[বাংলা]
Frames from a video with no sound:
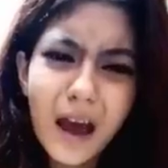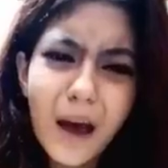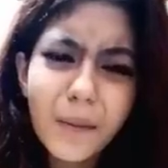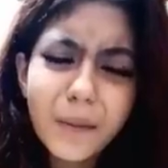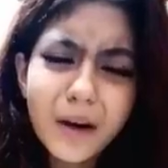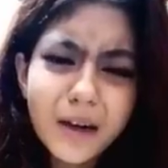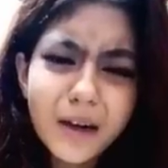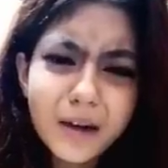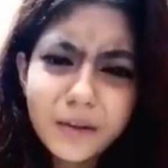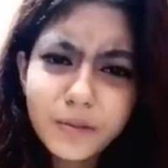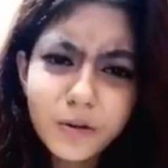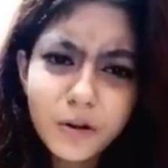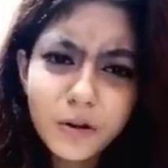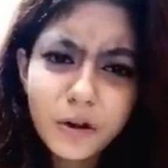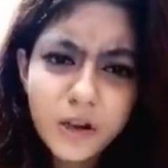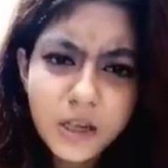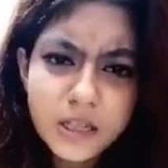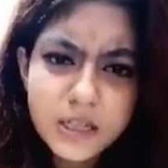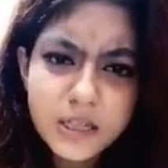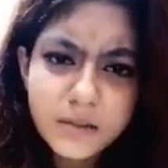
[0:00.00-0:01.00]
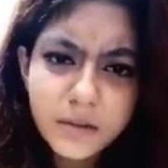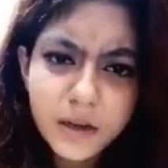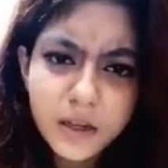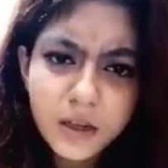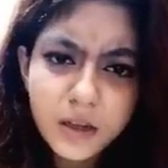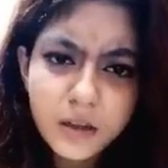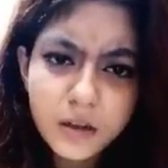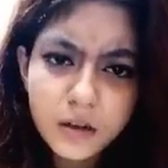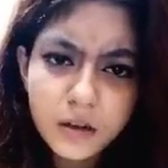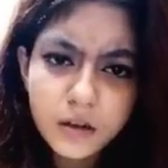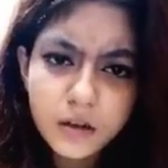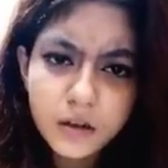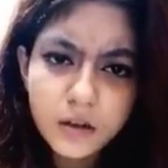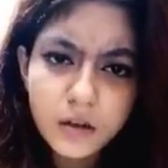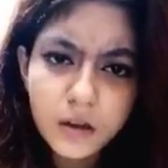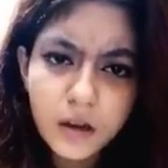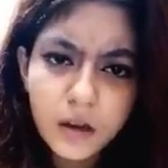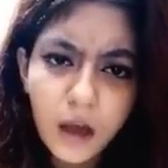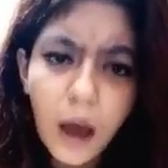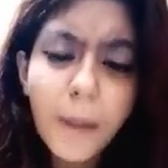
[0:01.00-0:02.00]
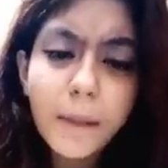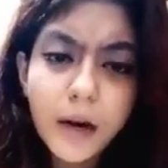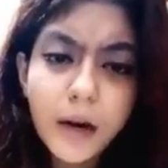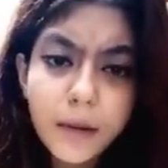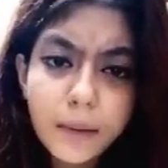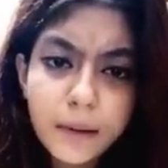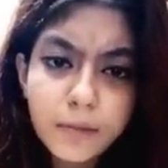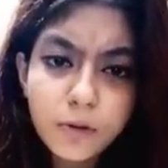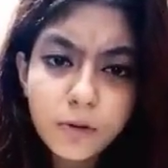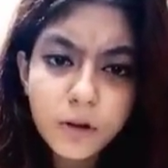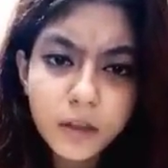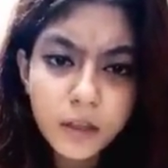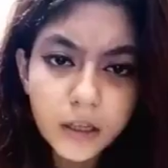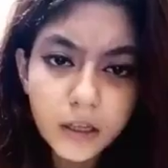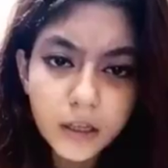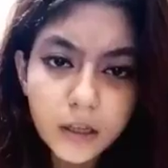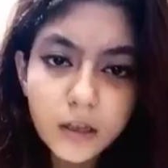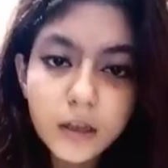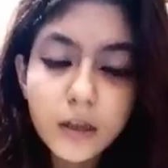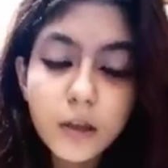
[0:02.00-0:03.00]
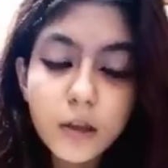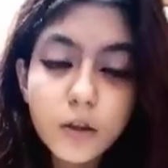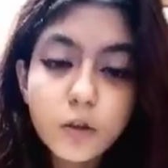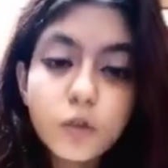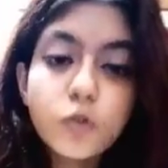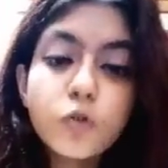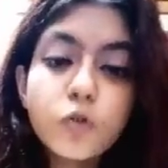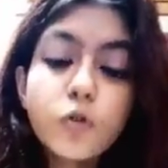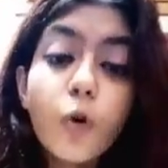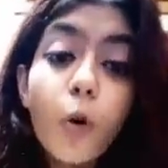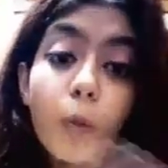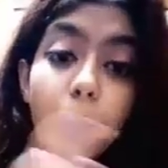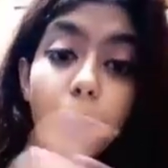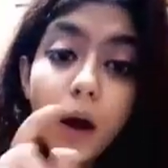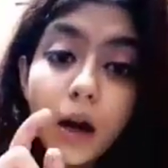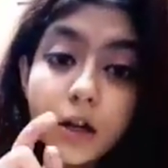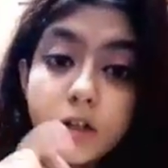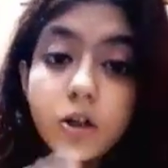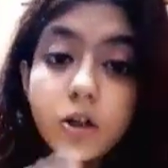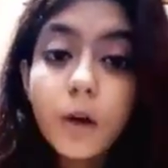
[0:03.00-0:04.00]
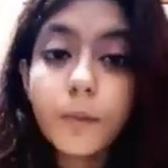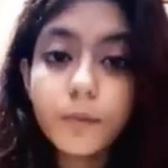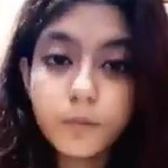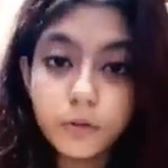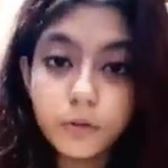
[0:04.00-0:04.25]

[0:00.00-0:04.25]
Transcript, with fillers: আমার ভুল হয়েছে মানে আমার আবার ভুল কি তোমার সব